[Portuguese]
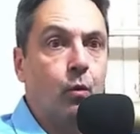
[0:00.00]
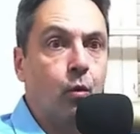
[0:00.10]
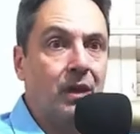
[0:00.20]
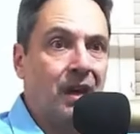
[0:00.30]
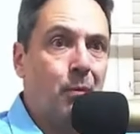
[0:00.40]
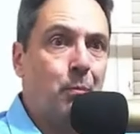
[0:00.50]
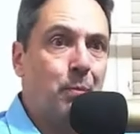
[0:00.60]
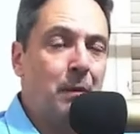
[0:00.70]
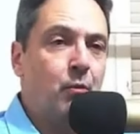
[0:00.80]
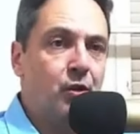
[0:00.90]
O que é
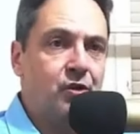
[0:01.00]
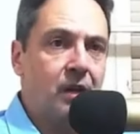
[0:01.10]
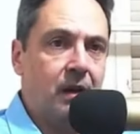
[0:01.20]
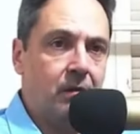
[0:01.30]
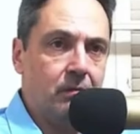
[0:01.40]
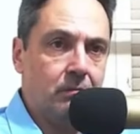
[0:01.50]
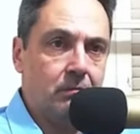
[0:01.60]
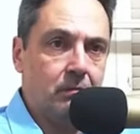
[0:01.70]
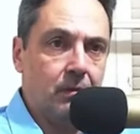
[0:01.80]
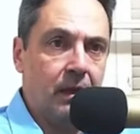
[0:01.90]

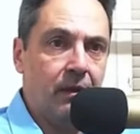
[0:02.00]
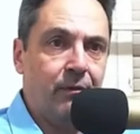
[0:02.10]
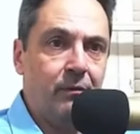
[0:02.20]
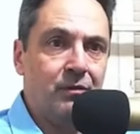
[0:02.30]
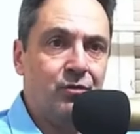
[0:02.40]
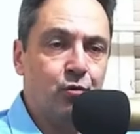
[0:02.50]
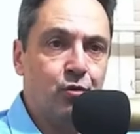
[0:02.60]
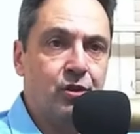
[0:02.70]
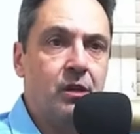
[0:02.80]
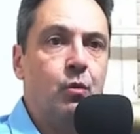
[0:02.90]
primordial é
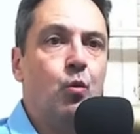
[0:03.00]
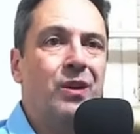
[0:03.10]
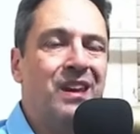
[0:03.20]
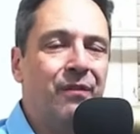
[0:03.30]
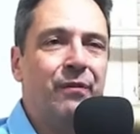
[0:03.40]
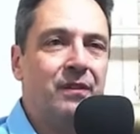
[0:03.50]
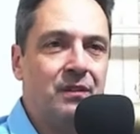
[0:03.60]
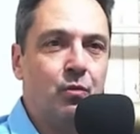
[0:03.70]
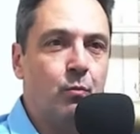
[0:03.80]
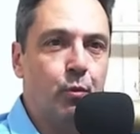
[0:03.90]
discutir o que
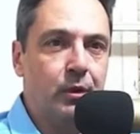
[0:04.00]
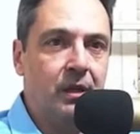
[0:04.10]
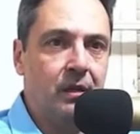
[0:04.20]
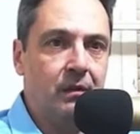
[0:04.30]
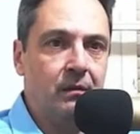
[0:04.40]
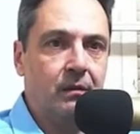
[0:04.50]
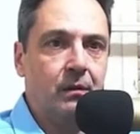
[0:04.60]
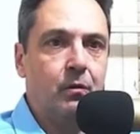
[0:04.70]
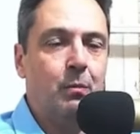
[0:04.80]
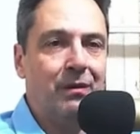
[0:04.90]
fazer com o poder,
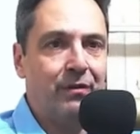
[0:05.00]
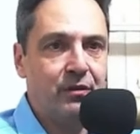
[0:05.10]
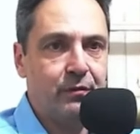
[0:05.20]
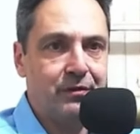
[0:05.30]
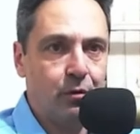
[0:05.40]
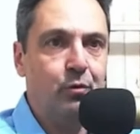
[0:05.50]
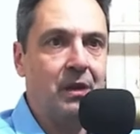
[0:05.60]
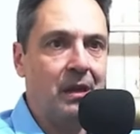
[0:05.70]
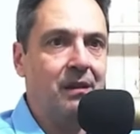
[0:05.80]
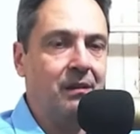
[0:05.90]
uma vez que você o
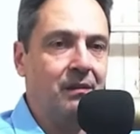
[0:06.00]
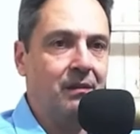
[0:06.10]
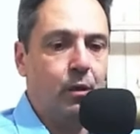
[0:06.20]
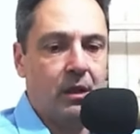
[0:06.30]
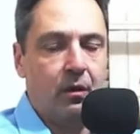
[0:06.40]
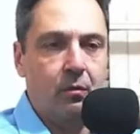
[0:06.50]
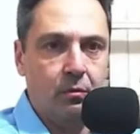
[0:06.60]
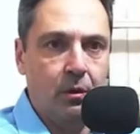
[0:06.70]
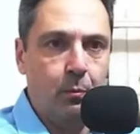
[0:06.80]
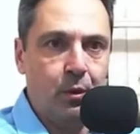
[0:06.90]
tem, porque
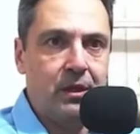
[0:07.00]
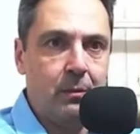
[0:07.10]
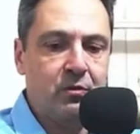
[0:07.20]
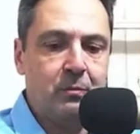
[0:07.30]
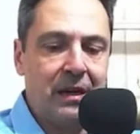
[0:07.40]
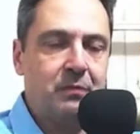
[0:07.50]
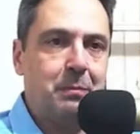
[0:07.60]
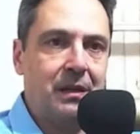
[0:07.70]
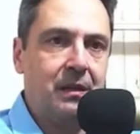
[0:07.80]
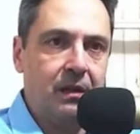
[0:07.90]
não podemos mais
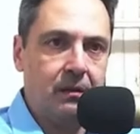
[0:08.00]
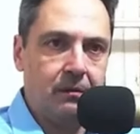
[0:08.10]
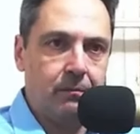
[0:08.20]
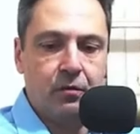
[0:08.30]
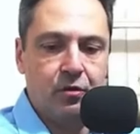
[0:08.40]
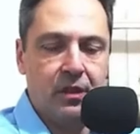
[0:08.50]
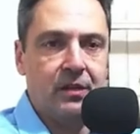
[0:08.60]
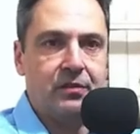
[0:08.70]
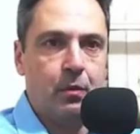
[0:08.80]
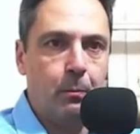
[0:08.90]
perder
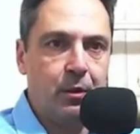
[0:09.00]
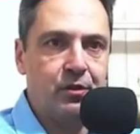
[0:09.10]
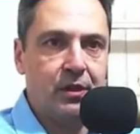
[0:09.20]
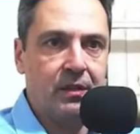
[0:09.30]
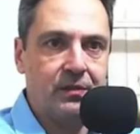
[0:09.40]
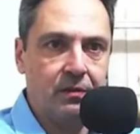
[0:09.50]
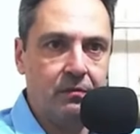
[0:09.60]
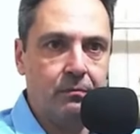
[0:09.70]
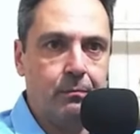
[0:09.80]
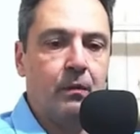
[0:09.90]
geração após
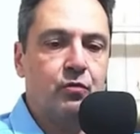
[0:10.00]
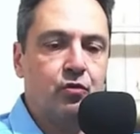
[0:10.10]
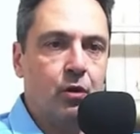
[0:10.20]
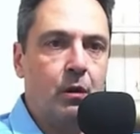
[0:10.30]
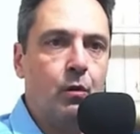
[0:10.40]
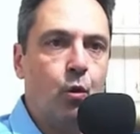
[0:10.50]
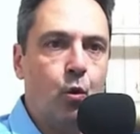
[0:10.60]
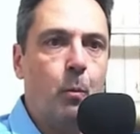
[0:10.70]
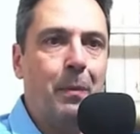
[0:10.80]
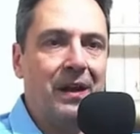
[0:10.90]
geração, só
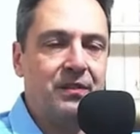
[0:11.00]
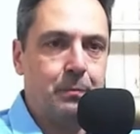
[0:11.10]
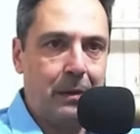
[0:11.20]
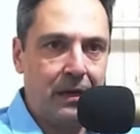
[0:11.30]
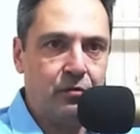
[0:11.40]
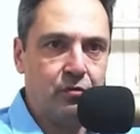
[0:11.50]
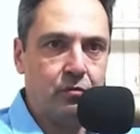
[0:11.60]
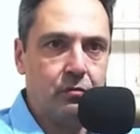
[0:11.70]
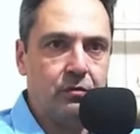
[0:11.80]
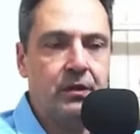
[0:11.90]
ocupar
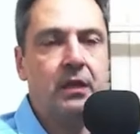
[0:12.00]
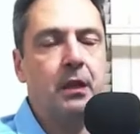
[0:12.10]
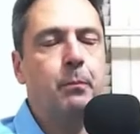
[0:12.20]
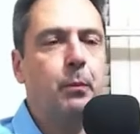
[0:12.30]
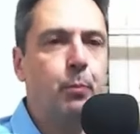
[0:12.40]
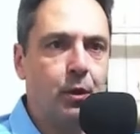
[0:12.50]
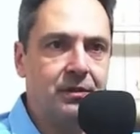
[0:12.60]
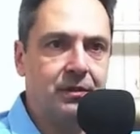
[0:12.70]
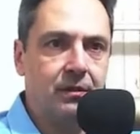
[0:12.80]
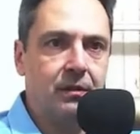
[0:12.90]
espaço sem ter
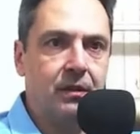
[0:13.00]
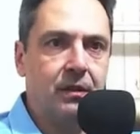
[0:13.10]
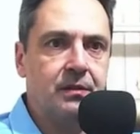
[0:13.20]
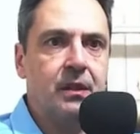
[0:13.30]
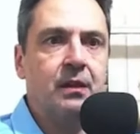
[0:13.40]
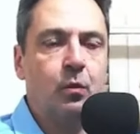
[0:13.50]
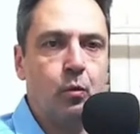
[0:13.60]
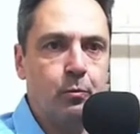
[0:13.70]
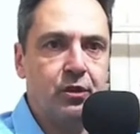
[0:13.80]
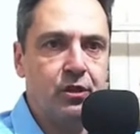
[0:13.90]
proposta, sem ter um
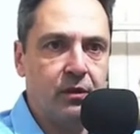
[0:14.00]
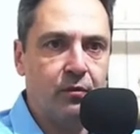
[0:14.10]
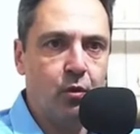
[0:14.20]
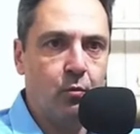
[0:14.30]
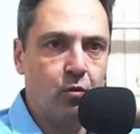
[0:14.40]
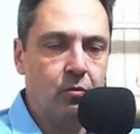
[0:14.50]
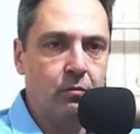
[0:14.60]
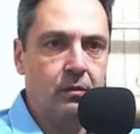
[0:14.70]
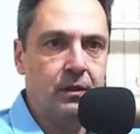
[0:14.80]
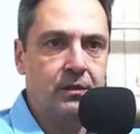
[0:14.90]
objetivo comum,
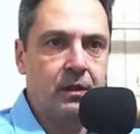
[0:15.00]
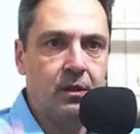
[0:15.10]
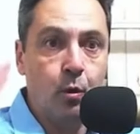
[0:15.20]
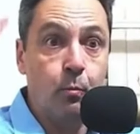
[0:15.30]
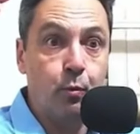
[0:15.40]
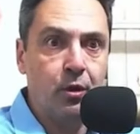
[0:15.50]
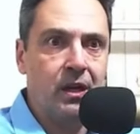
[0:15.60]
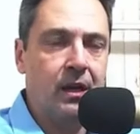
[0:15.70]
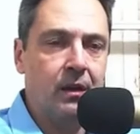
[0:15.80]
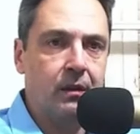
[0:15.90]
sem ter um
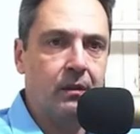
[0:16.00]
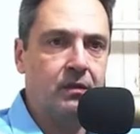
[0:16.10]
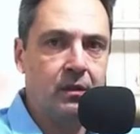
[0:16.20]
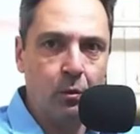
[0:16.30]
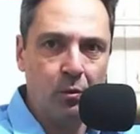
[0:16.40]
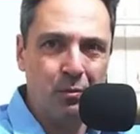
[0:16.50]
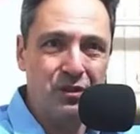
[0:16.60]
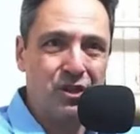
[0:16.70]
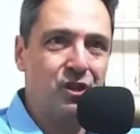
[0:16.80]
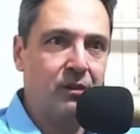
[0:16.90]
porquê, sem ter um
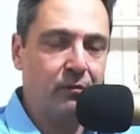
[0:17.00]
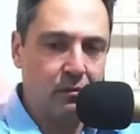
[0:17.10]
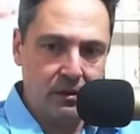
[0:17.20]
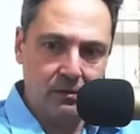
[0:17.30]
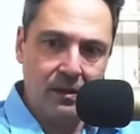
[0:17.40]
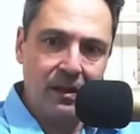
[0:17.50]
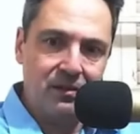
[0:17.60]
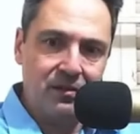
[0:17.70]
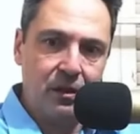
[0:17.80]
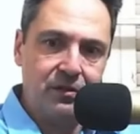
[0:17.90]
objetivo lá,
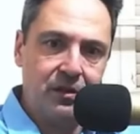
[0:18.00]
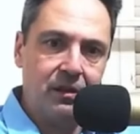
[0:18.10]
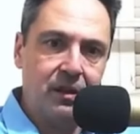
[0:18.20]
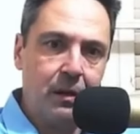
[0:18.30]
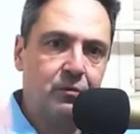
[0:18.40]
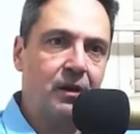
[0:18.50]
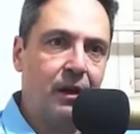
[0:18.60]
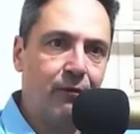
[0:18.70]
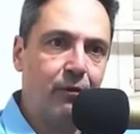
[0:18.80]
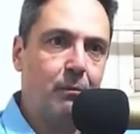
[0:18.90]
dizendo assim, temos que
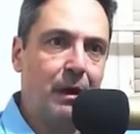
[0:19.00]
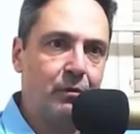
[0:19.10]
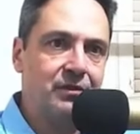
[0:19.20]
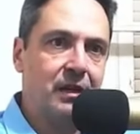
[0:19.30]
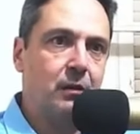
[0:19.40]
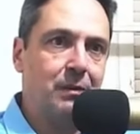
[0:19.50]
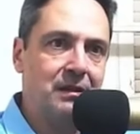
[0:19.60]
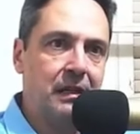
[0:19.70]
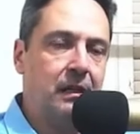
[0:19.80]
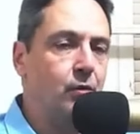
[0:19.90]
reformar o Estado
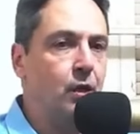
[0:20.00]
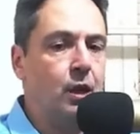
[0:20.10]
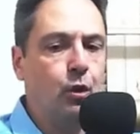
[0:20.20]
brasileiro.